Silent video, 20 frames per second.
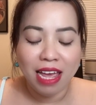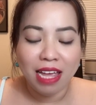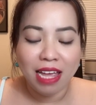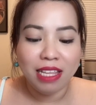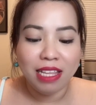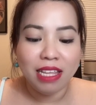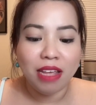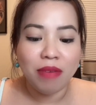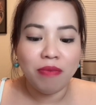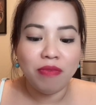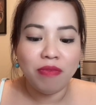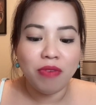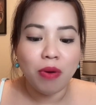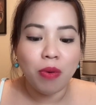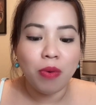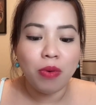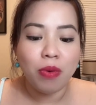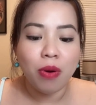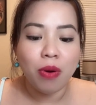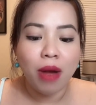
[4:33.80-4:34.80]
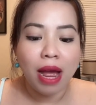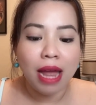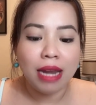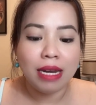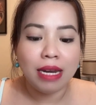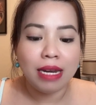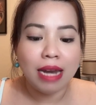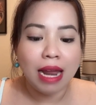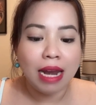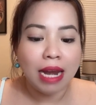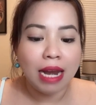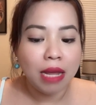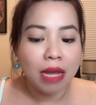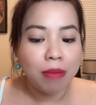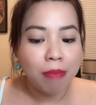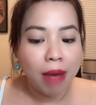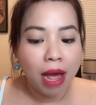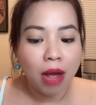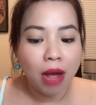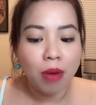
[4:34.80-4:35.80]
Nhiệm vụ của anh là lấy
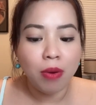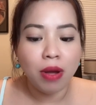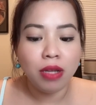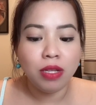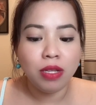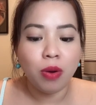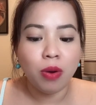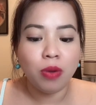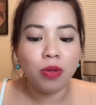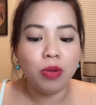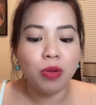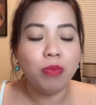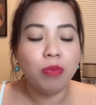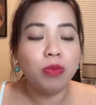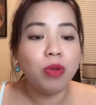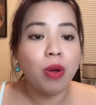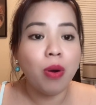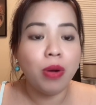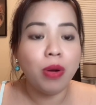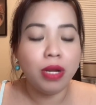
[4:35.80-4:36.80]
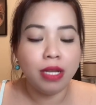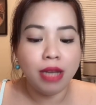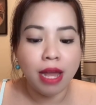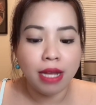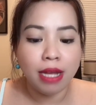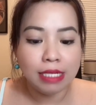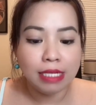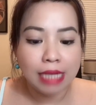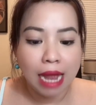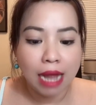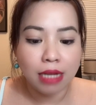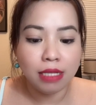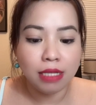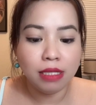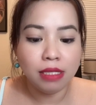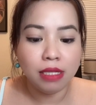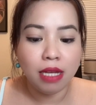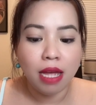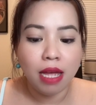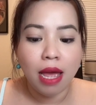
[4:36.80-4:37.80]
báo ở chỗ chúng tôi để sẵn
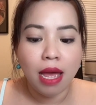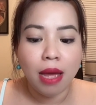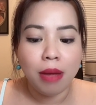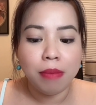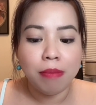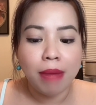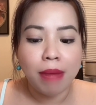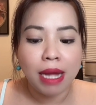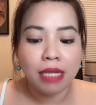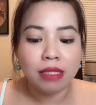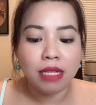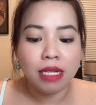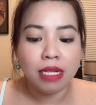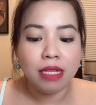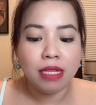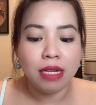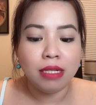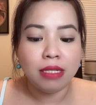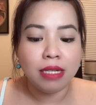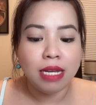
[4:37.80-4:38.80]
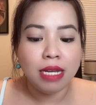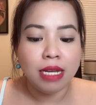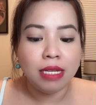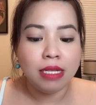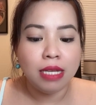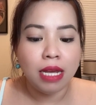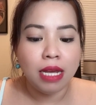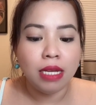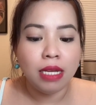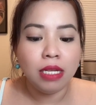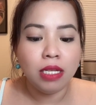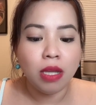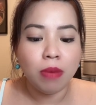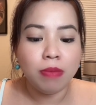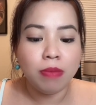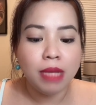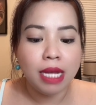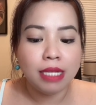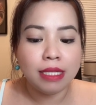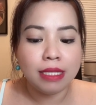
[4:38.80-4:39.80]
Mang tới từng địa chỉ
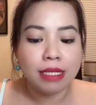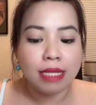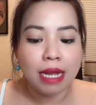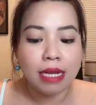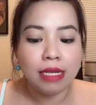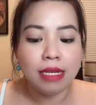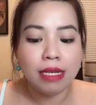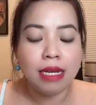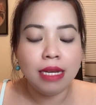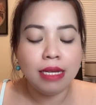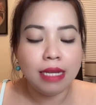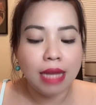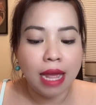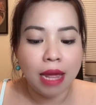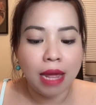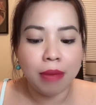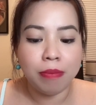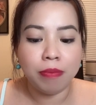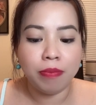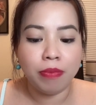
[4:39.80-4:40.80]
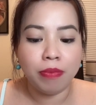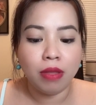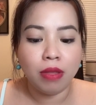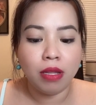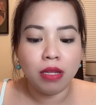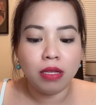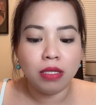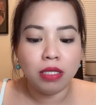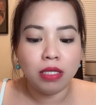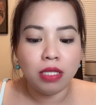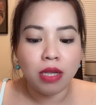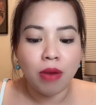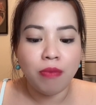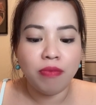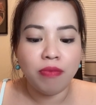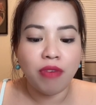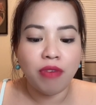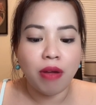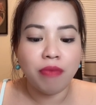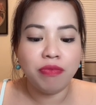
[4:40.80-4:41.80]
trong danh sách đính kèm
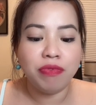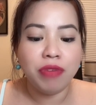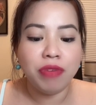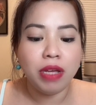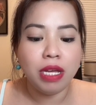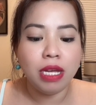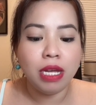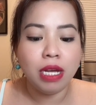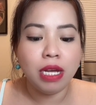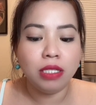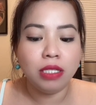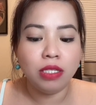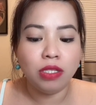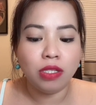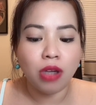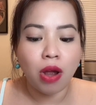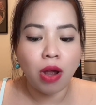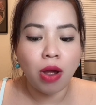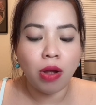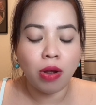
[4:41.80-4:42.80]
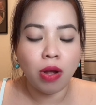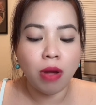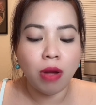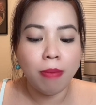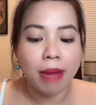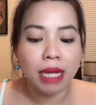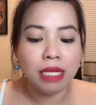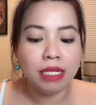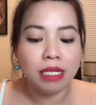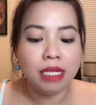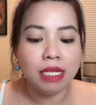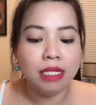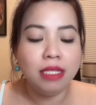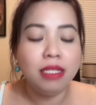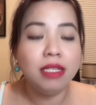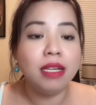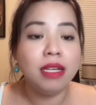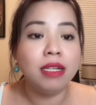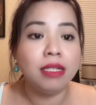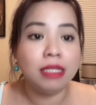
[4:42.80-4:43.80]
Trong phạm vi hình tròn có bán kính
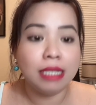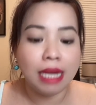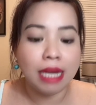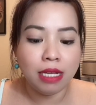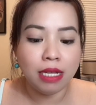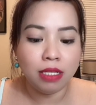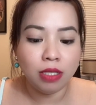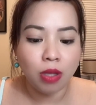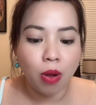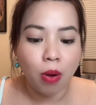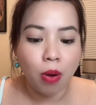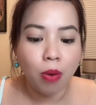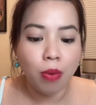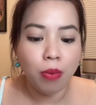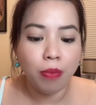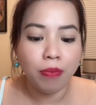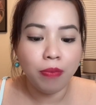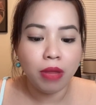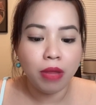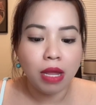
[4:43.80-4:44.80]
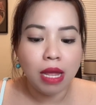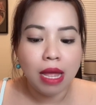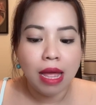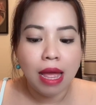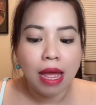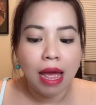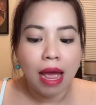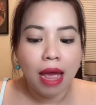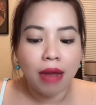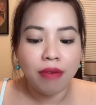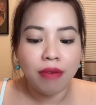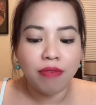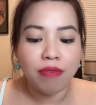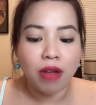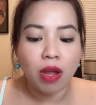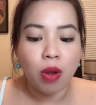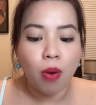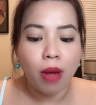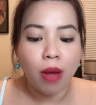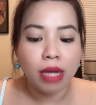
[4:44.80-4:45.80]
chừng cây số Anh
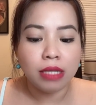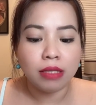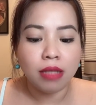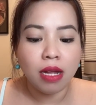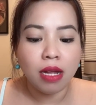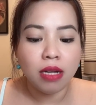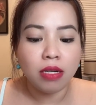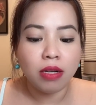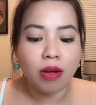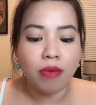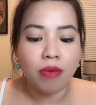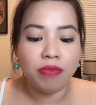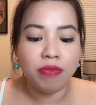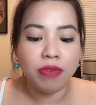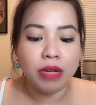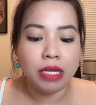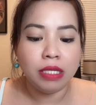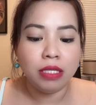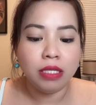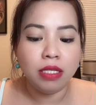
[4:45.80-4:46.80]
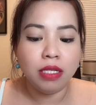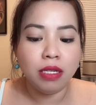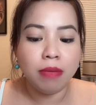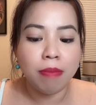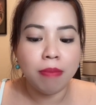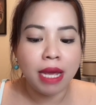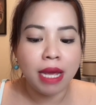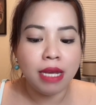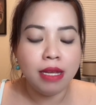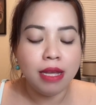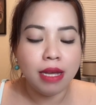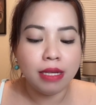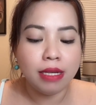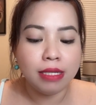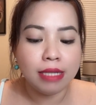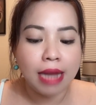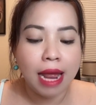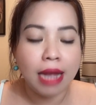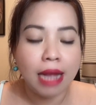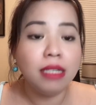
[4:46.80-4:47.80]
phải hoàn tất công việc trước 7 giờ
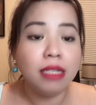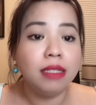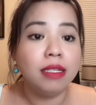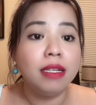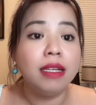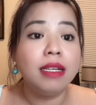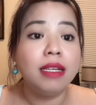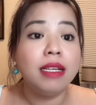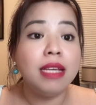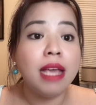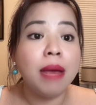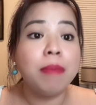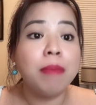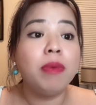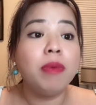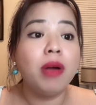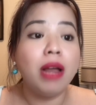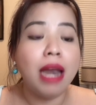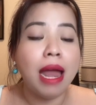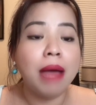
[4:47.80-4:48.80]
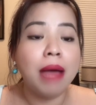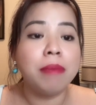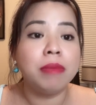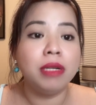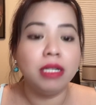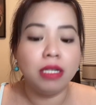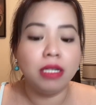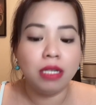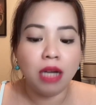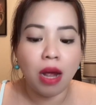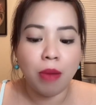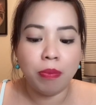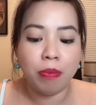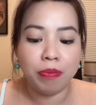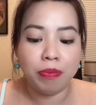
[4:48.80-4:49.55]
sáng nhắm có làm được không?